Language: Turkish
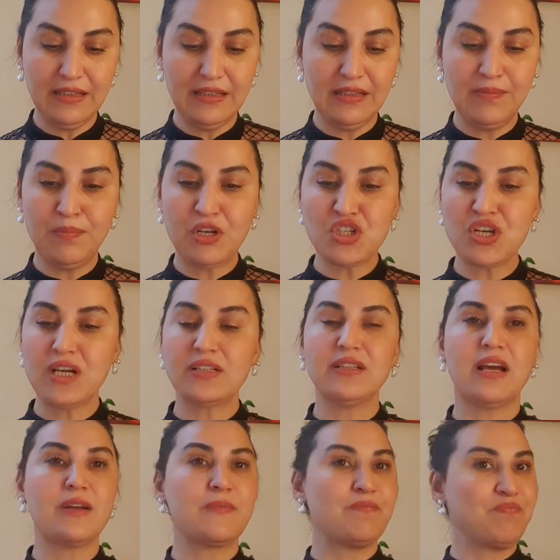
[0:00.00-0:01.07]
e,
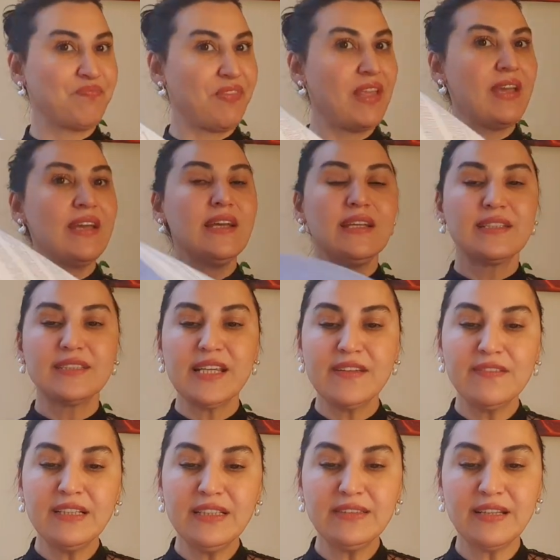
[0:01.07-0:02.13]
Başaklar.
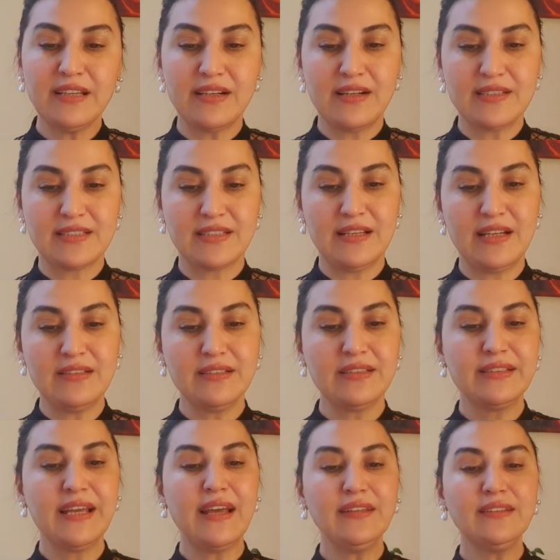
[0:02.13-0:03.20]
Sevgili teraziler,
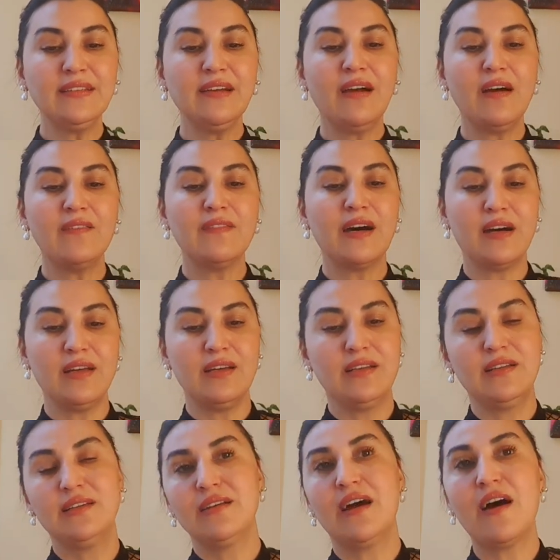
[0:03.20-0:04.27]
kendi hava,
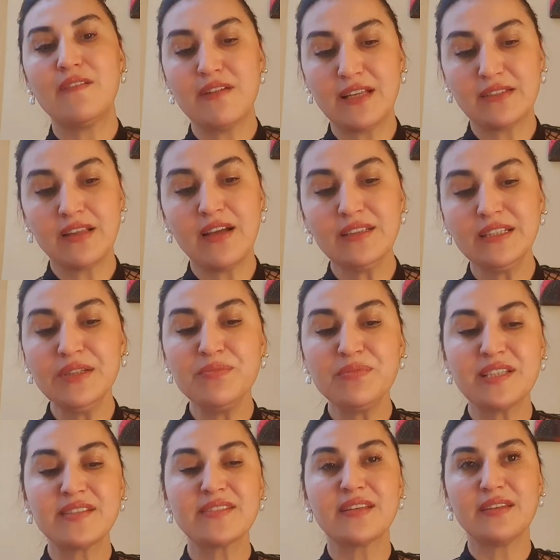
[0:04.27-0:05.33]
e, havandan
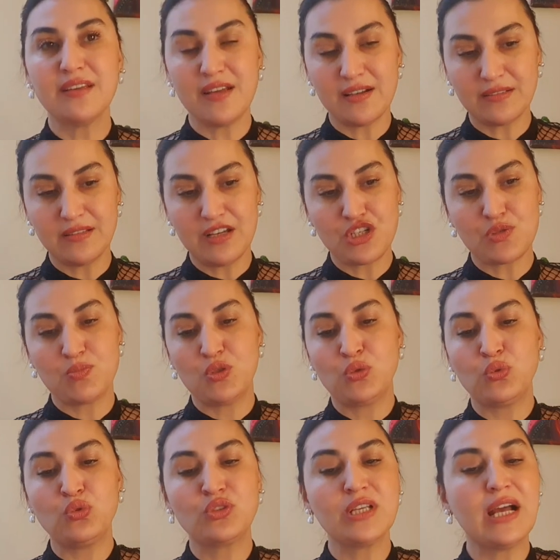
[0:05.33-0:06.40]
kimse sana
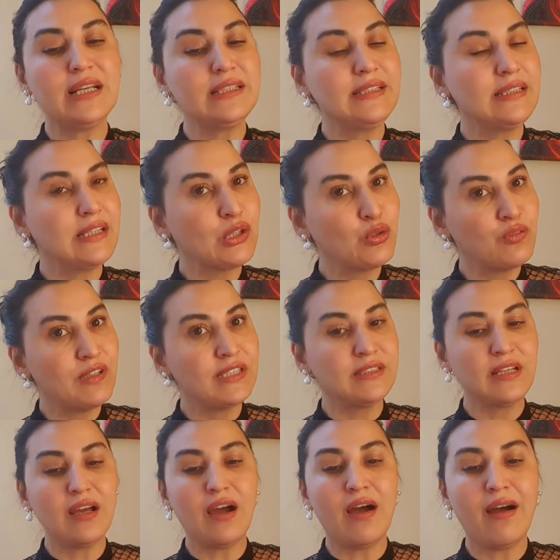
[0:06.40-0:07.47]
yaklaşmıyor. Güzelliğine,
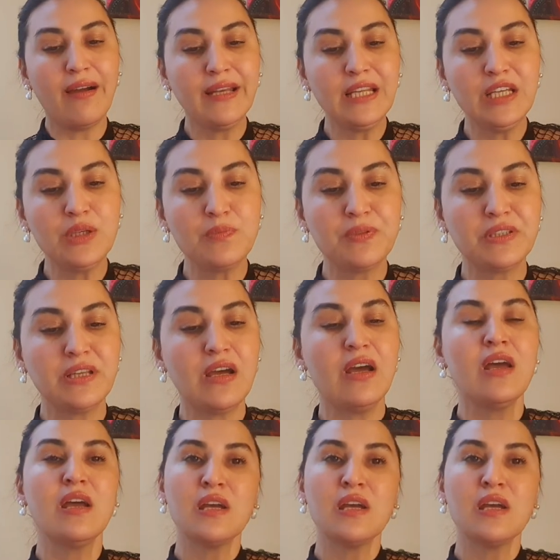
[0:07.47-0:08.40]
güvenine, aile yapını